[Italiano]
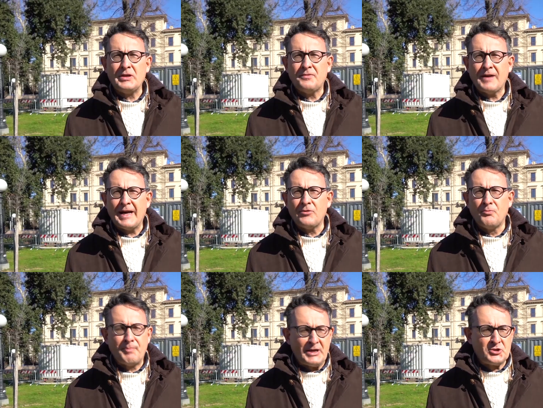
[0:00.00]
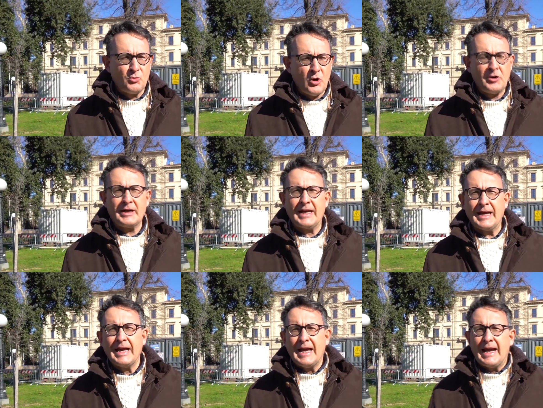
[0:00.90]
di fare un
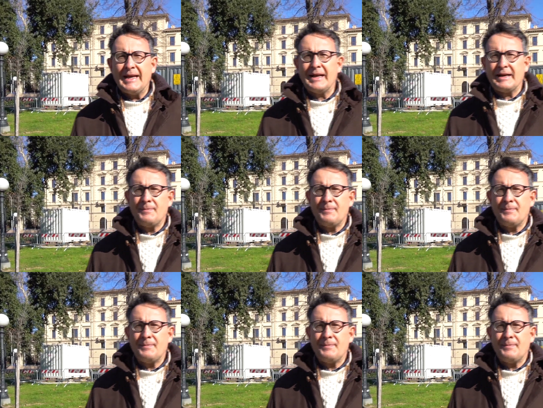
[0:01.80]
patchwork e